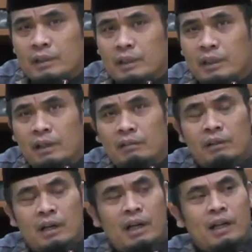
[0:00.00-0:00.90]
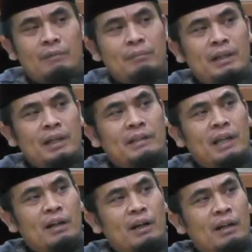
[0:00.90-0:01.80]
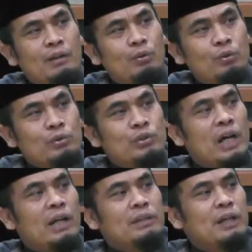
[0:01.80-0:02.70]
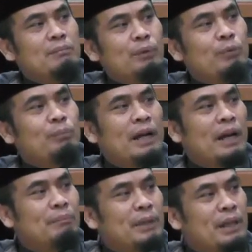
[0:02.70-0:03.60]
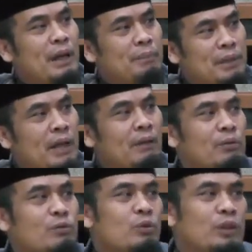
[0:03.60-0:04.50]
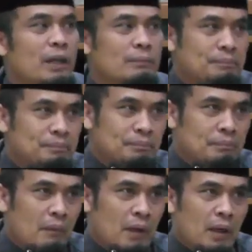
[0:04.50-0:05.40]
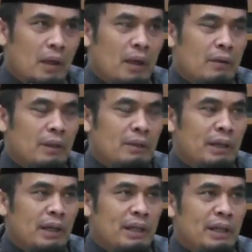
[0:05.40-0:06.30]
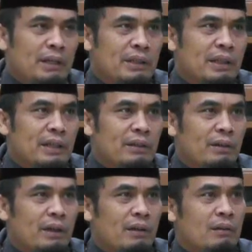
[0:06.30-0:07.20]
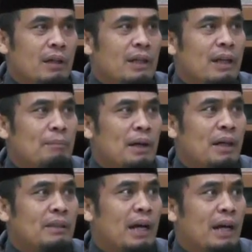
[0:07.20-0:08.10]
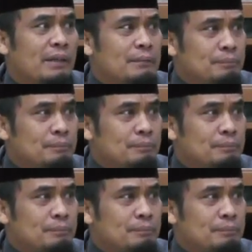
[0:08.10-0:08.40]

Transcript: Karena Allah akan mendatangkan hujahnya berupa nabi-nabi dan rasulnya. Kalau nanti ada yang ditanya oleh Allah, kenapa enggak taat?